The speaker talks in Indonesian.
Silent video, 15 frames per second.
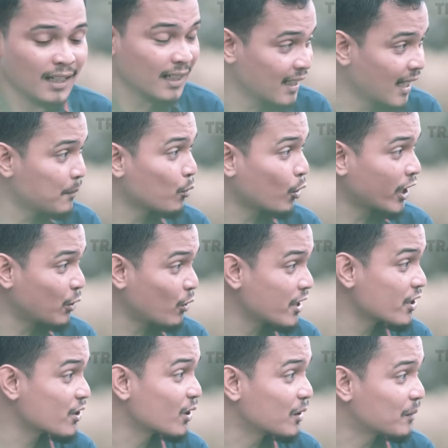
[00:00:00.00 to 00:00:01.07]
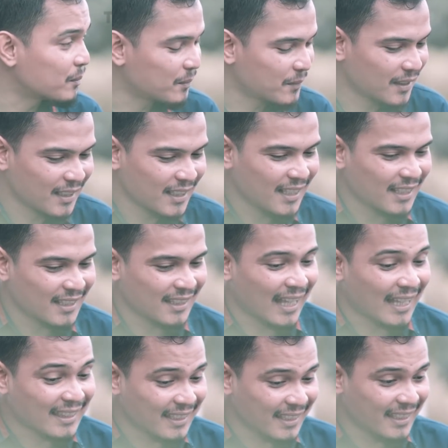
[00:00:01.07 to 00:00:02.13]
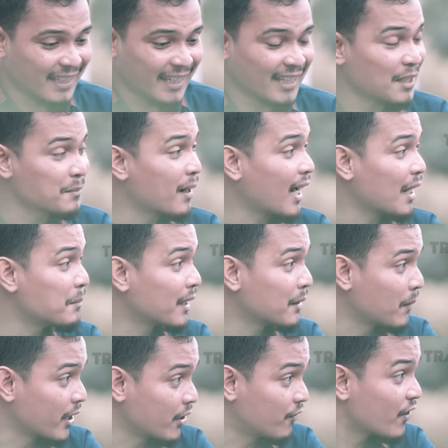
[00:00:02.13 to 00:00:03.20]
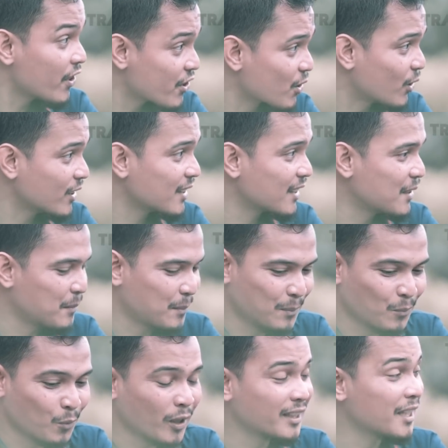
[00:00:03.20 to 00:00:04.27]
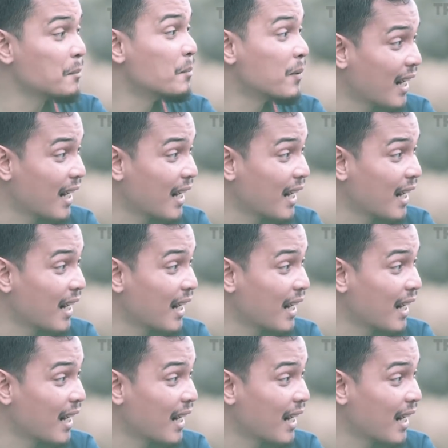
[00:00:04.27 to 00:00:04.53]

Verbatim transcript: dan bukan itu aja sob nanti kita bakal bagi-bagi free shot buat yang